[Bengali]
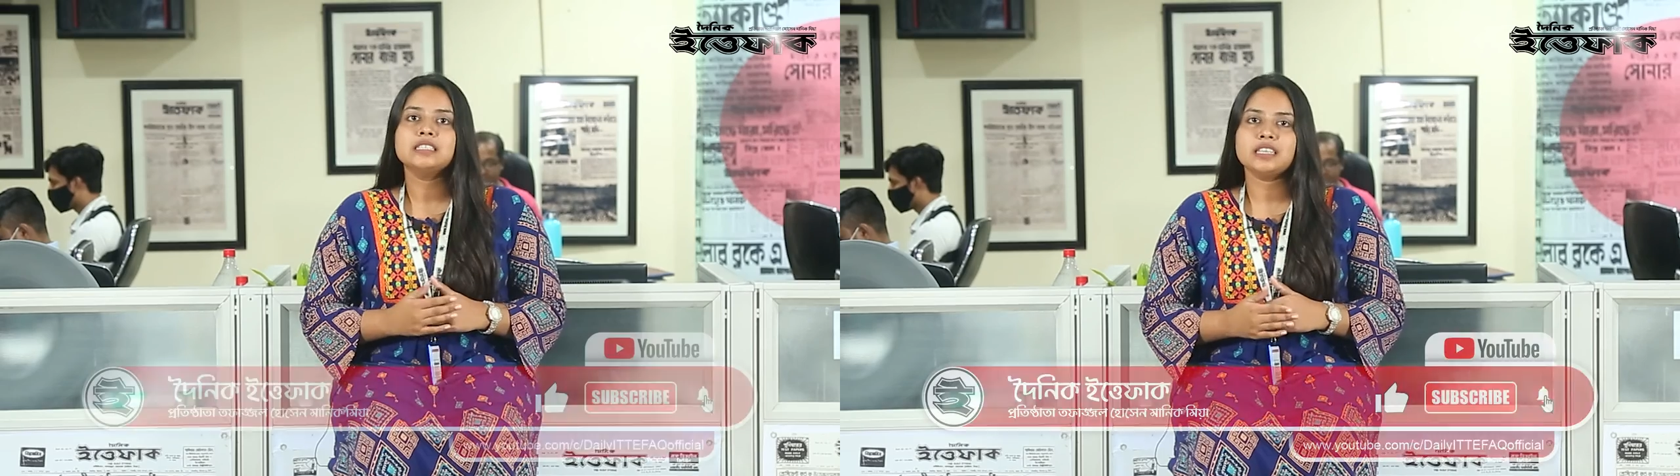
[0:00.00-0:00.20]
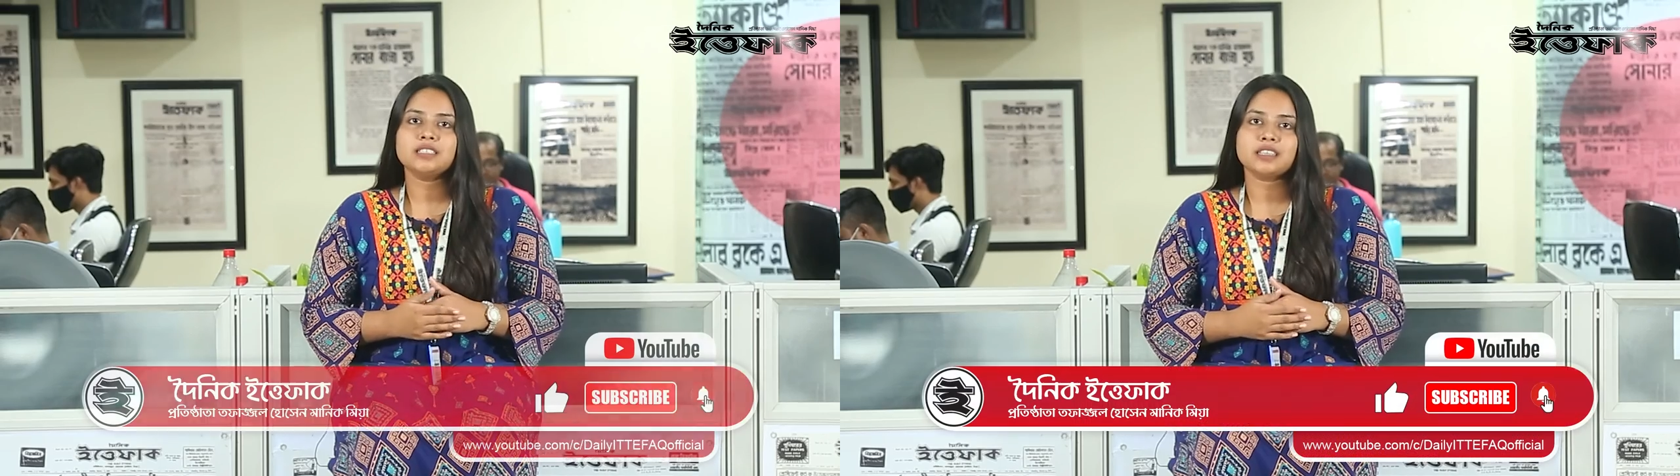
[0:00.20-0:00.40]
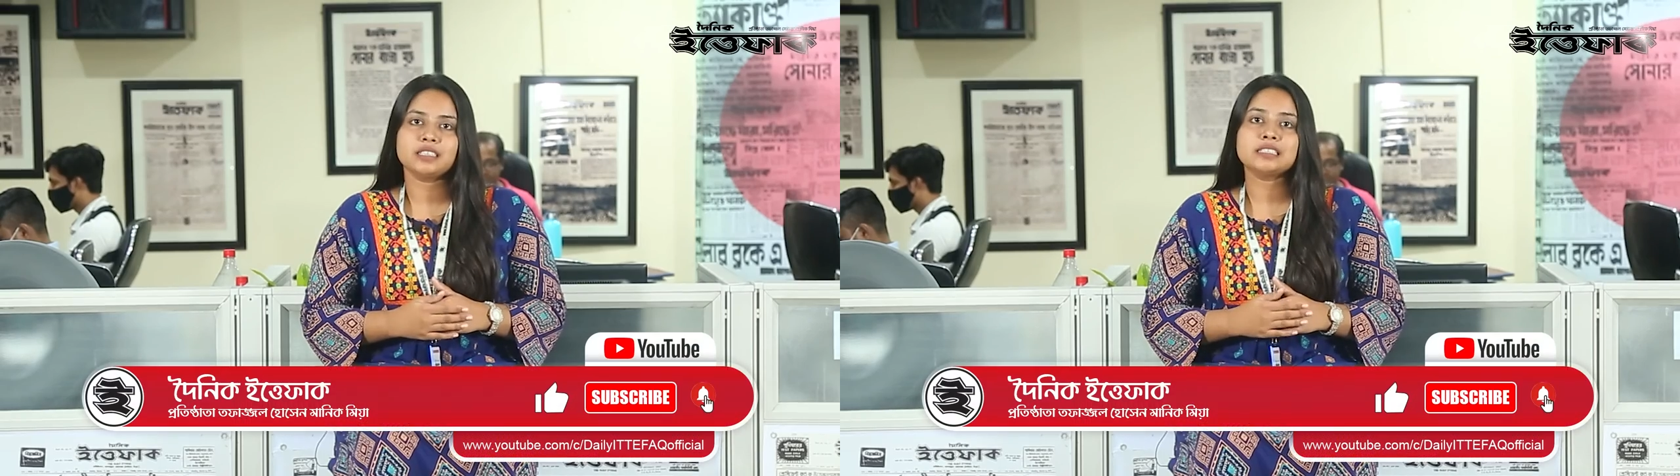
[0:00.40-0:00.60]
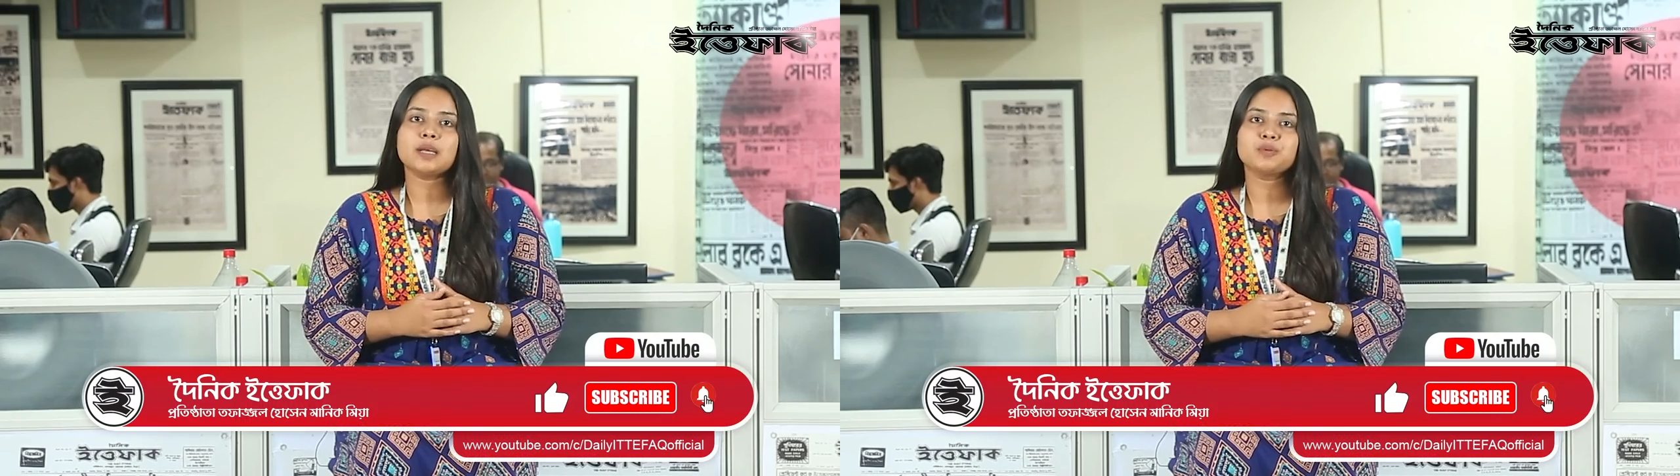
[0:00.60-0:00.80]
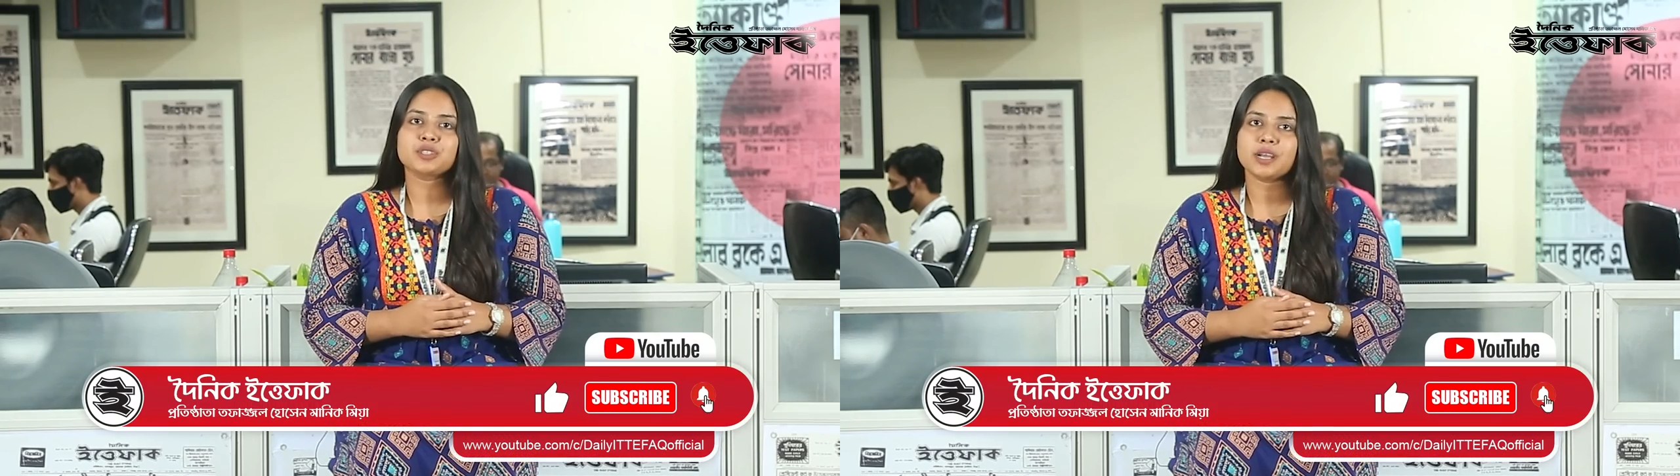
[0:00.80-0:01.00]
সেই সাথে
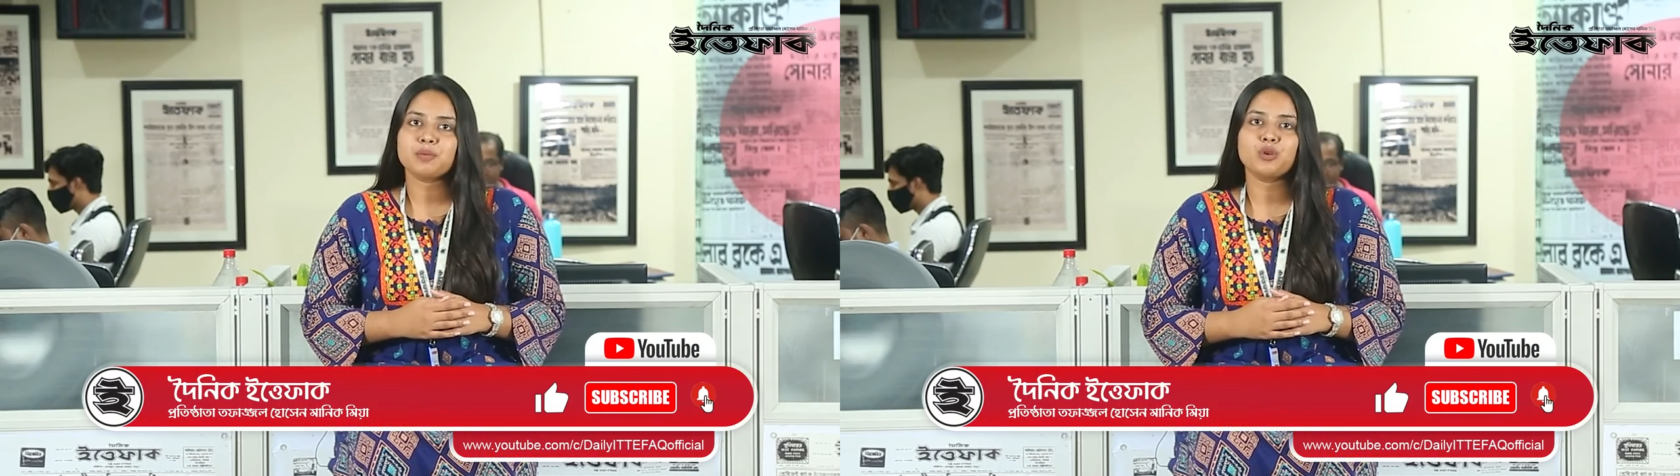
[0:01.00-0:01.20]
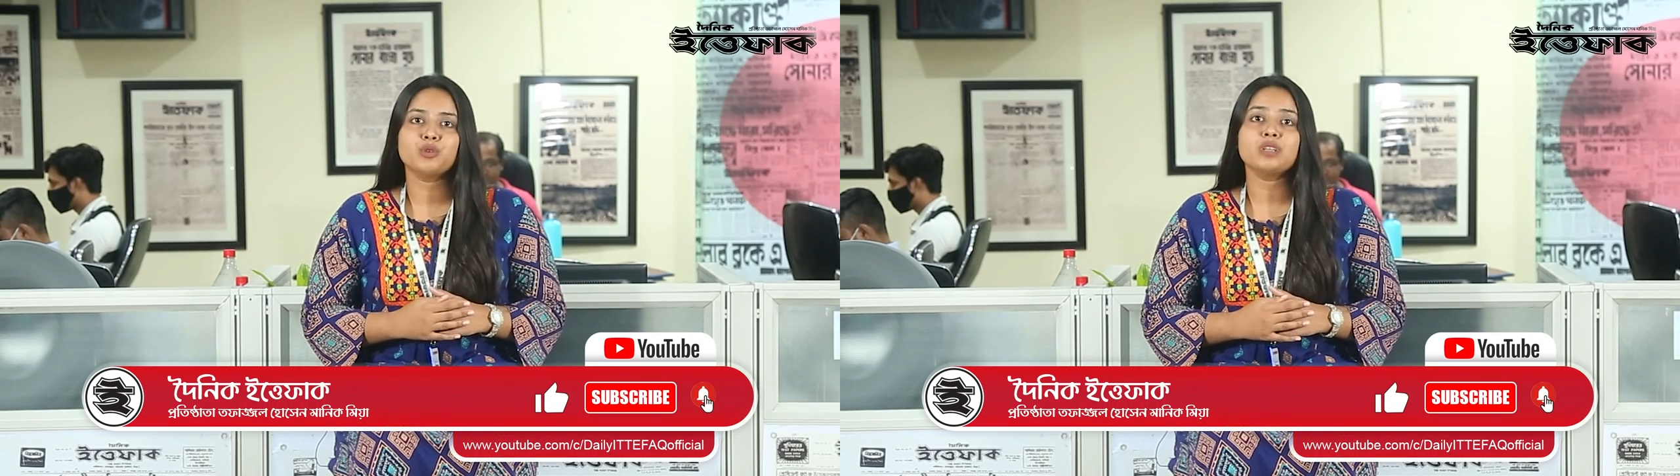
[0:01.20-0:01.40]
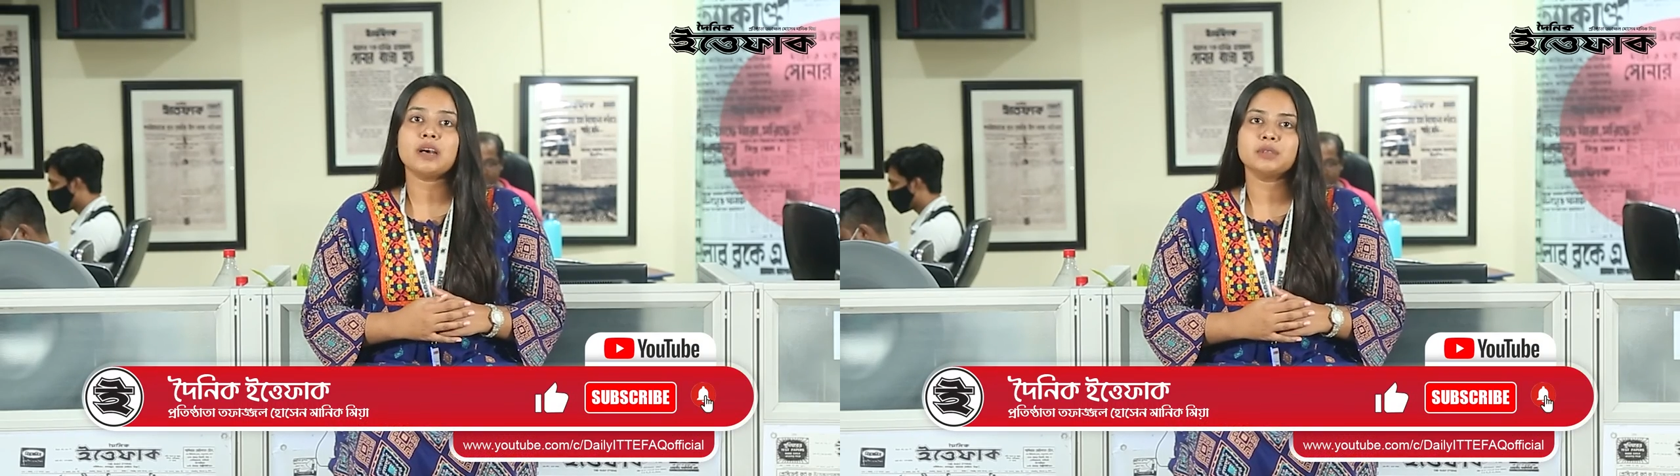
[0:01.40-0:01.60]
সাবস্ক্রাইব করুন